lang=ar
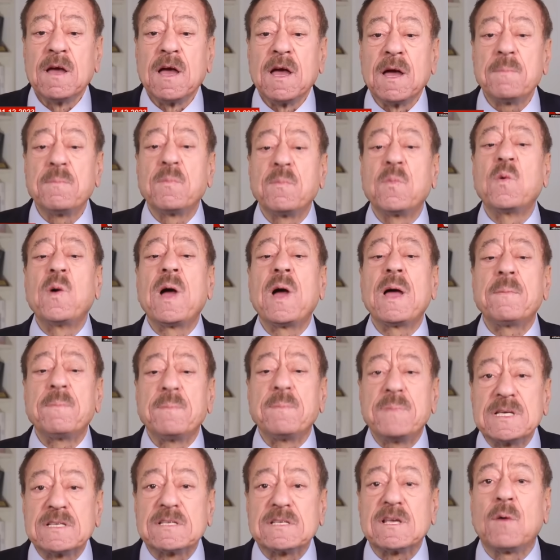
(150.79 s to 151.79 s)
آه،
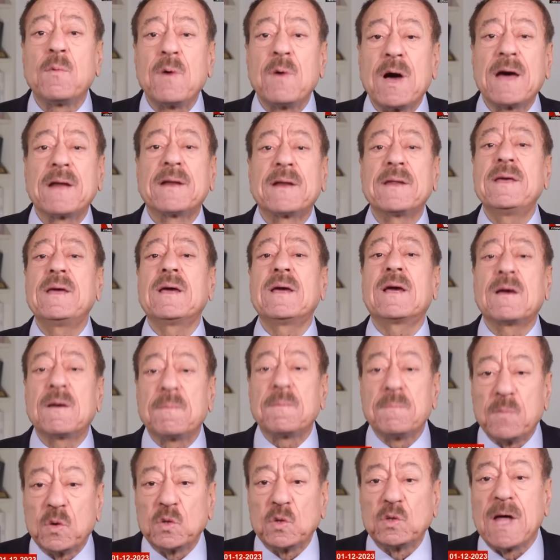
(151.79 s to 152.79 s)

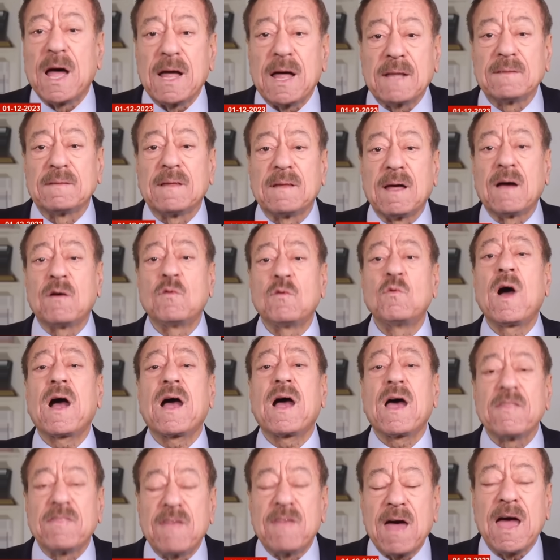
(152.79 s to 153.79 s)
وبصواريخ مضادة
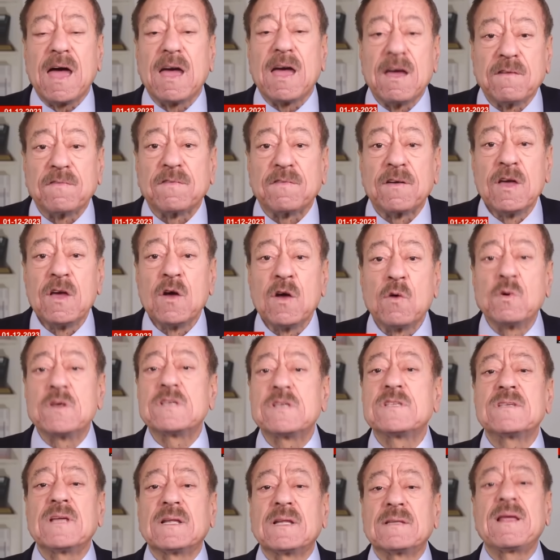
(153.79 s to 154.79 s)
وقذائف
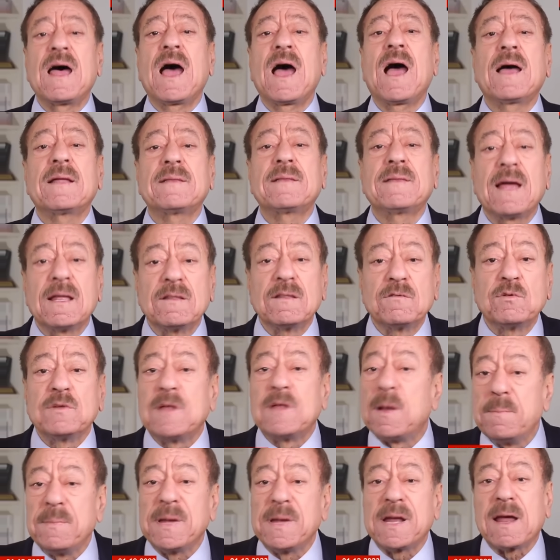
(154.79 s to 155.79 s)
واستطاعت أن
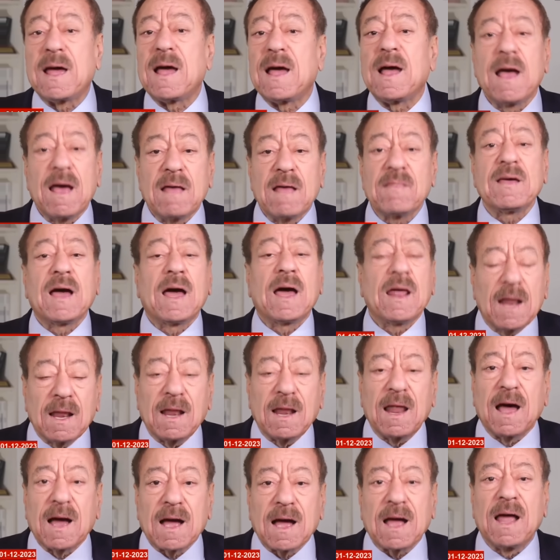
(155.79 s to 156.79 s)
تدمرها هذه على
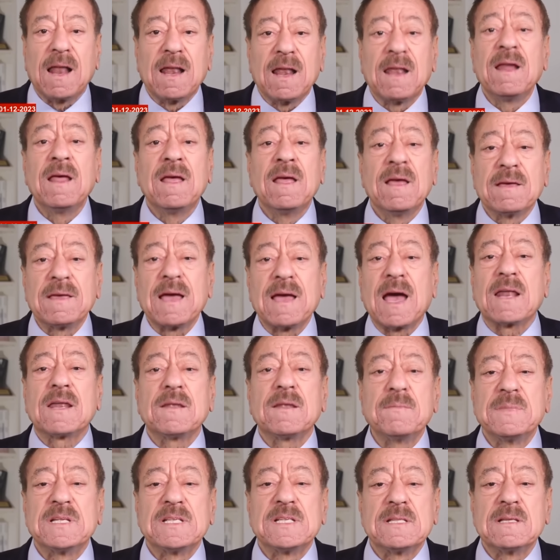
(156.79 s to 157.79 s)
الأقل
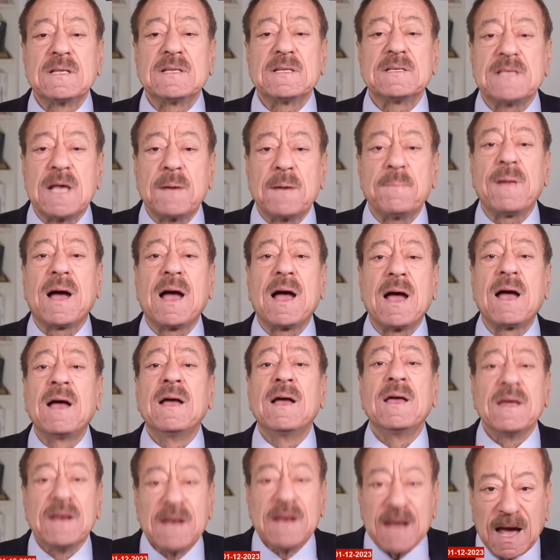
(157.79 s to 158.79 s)
يعني من سبعة
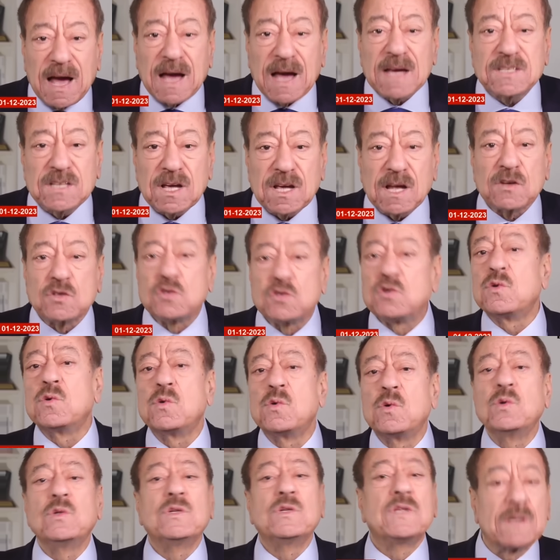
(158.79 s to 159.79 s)
لعشر
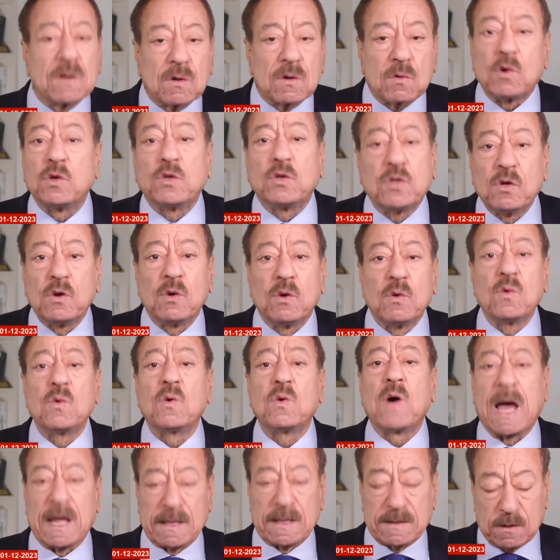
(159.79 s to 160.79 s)
جنود قتلوا
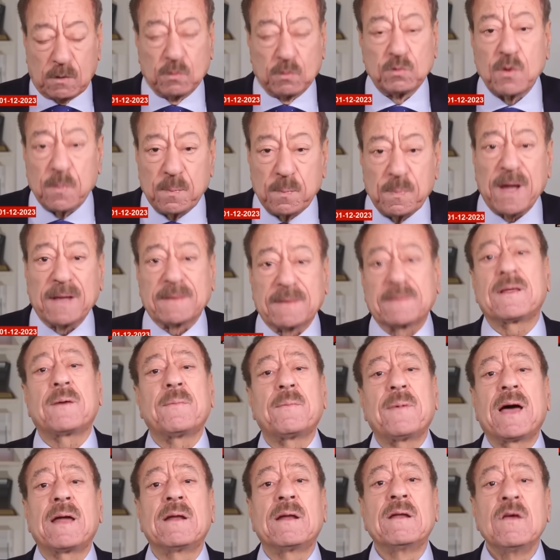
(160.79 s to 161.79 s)
وحتى الضباط
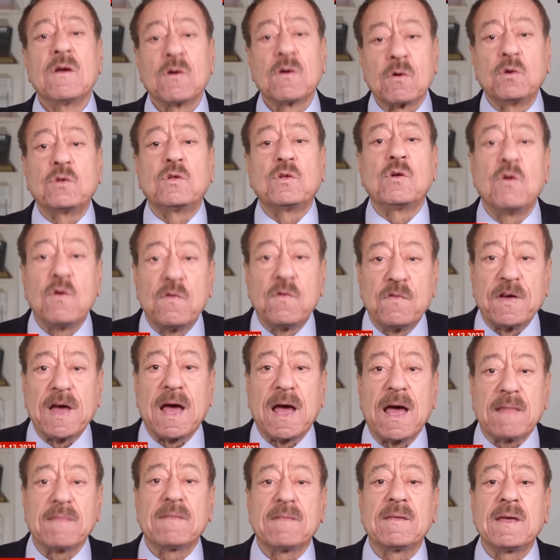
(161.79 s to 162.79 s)
طبعا قتلوا في
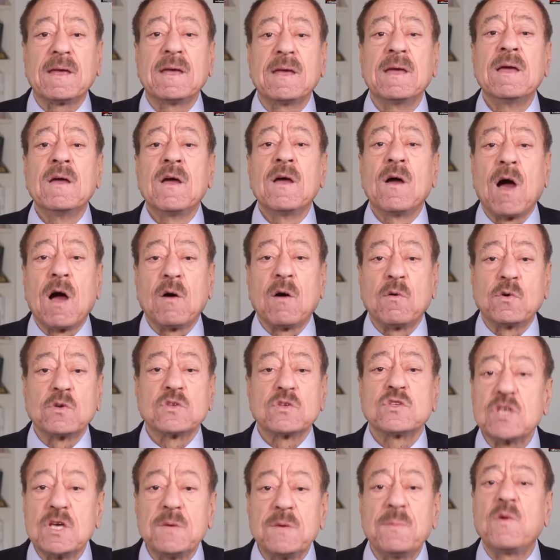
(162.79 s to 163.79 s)
هذه أو
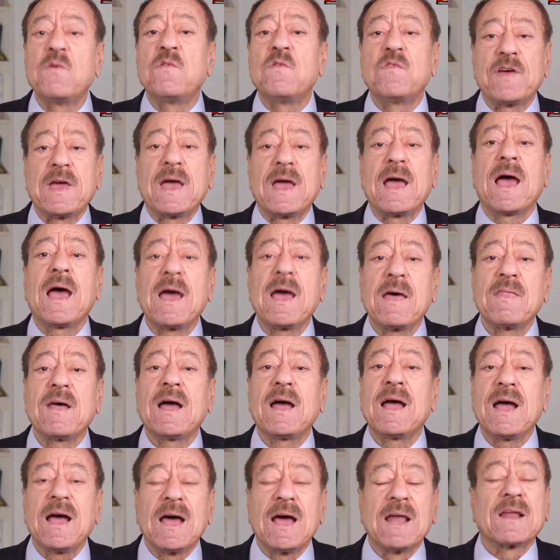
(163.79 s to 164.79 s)
أصيبوا في
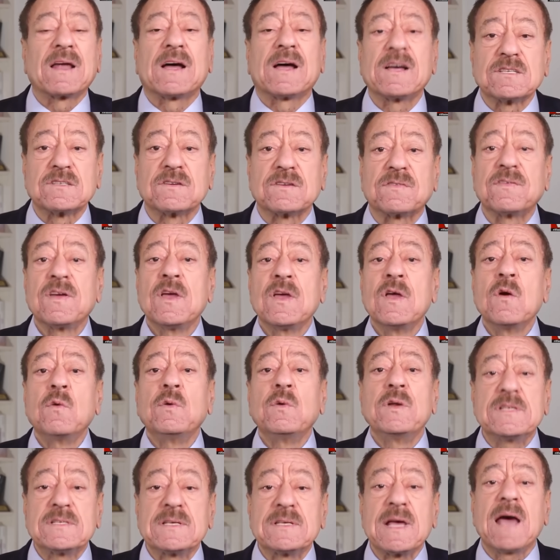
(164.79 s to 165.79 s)
هذا القصف
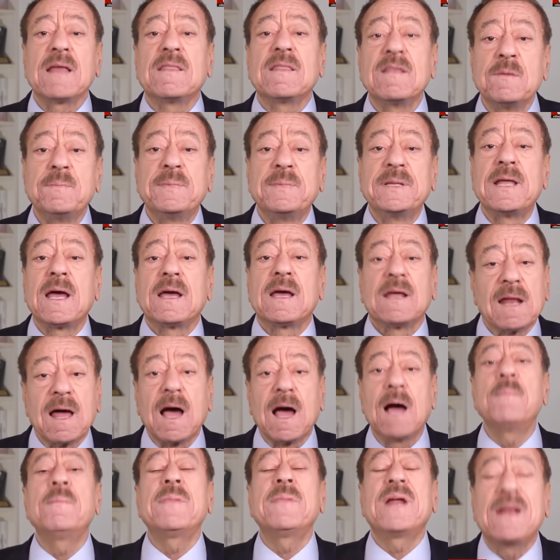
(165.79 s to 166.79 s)
ولسه هذه البداية
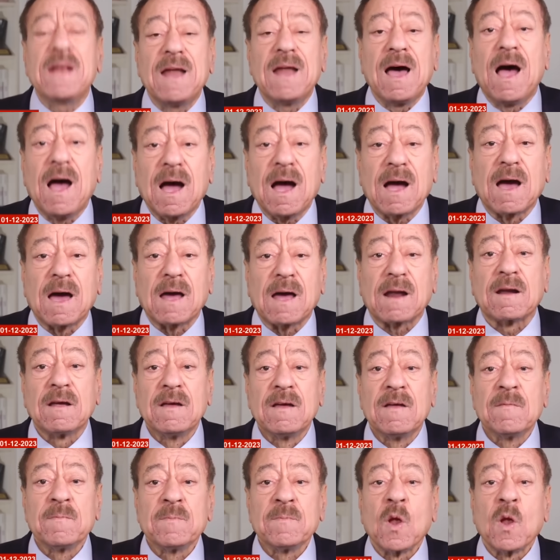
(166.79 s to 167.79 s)
الأمر الآخر
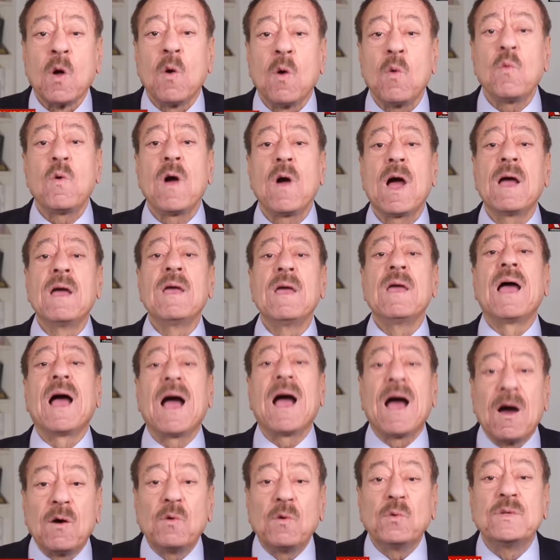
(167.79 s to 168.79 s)
هو
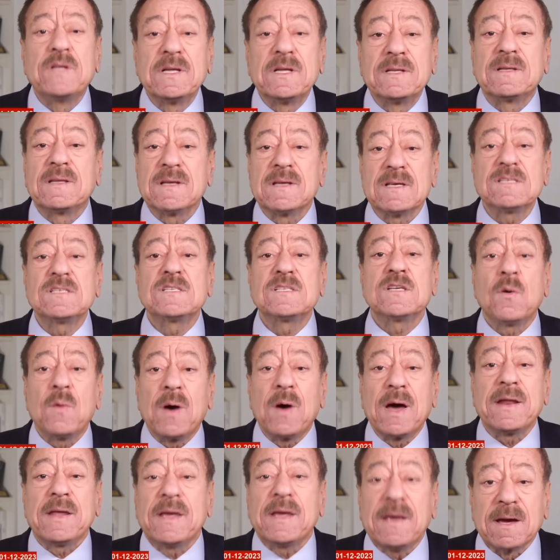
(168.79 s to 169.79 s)
عودة
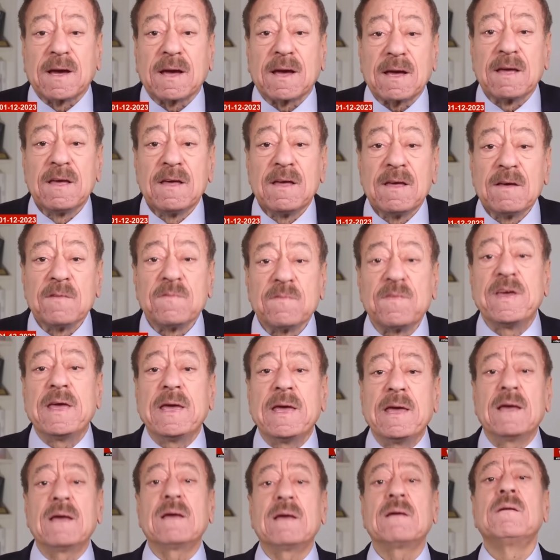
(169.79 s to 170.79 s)
الصواريخ
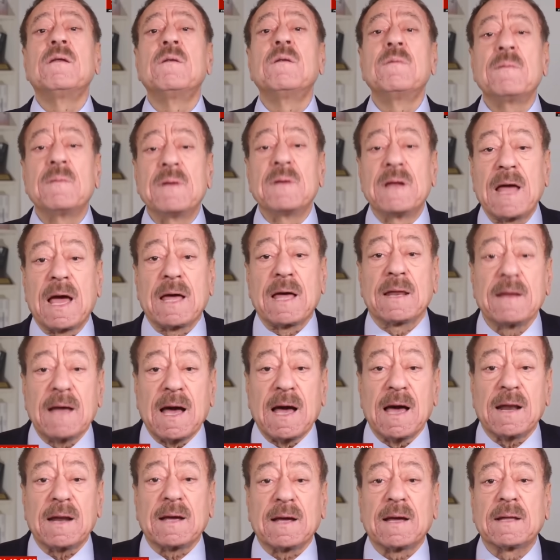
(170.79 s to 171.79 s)
في يعني
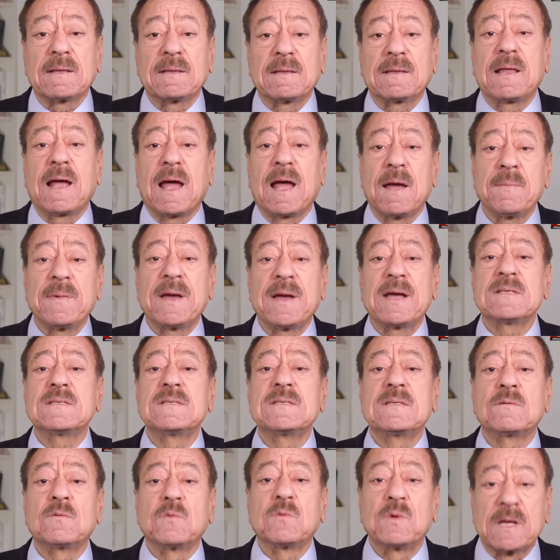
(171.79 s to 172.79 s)
حركة
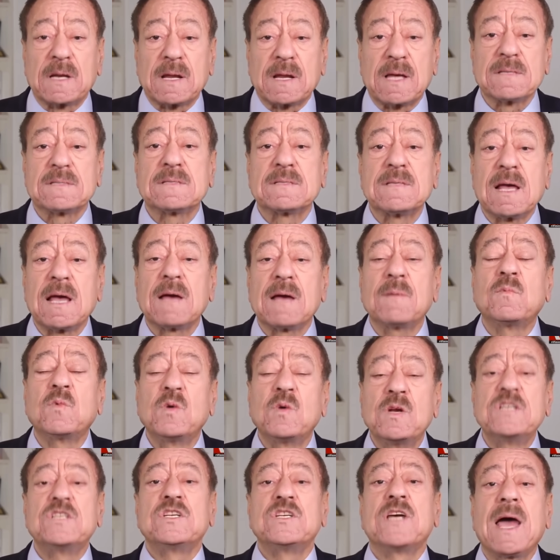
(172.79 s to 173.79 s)
حماس والقسام
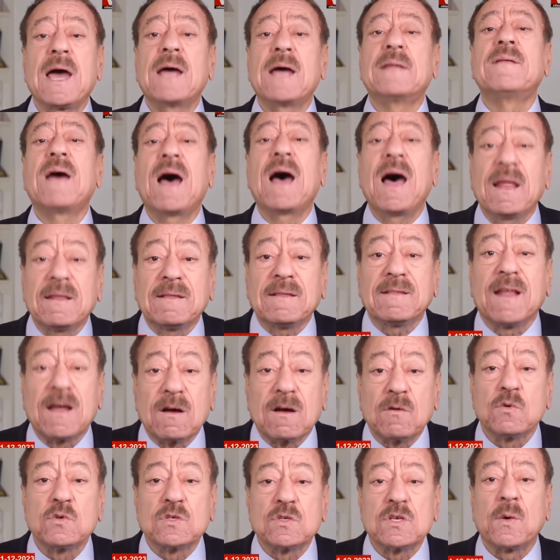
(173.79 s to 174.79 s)
والجهاد
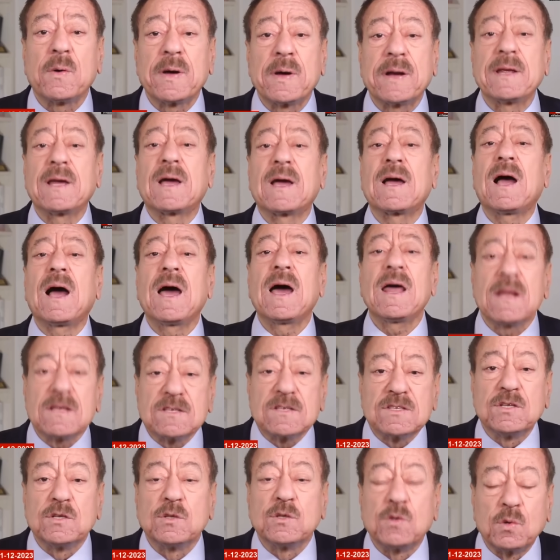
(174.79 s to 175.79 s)
أطلقوا صواريخ
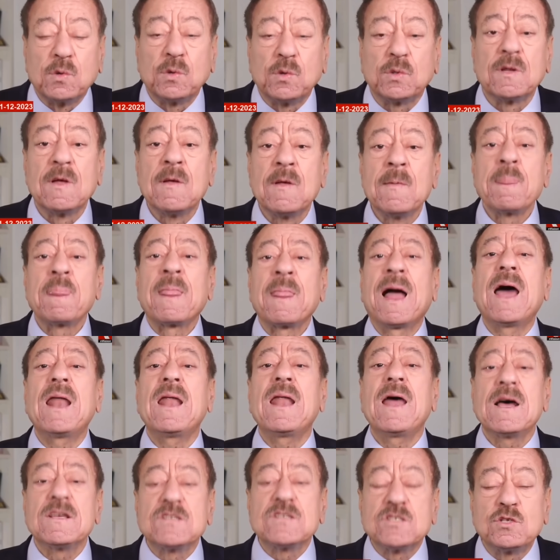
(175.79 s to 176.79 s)
على سدرود
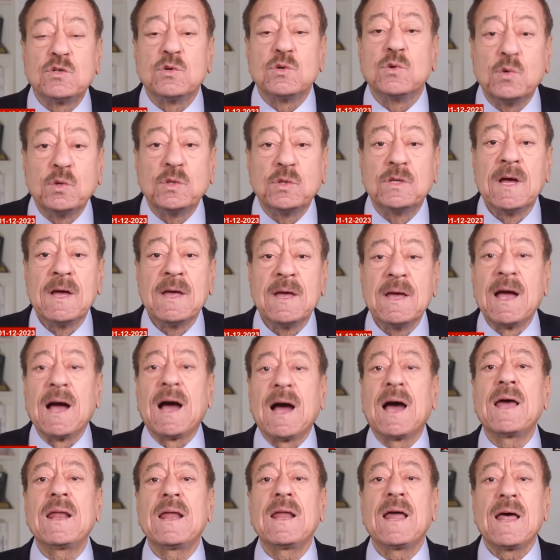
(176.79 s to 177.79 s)
على أسدود
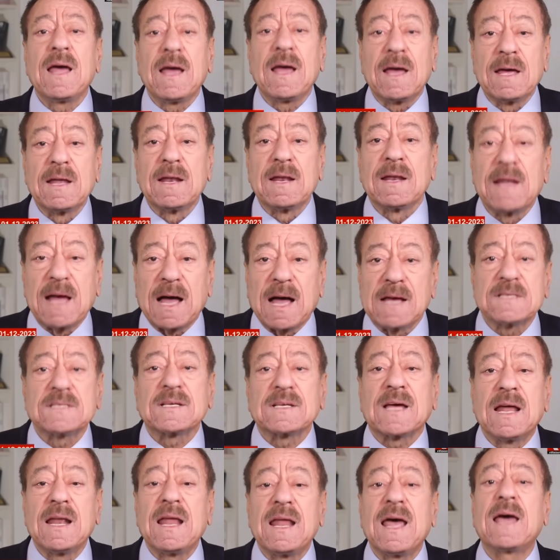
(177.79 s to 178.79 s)
على
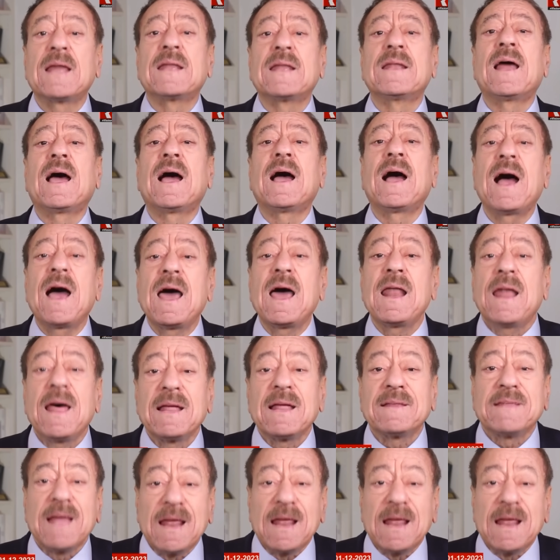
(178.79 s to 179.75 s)
العسقلان على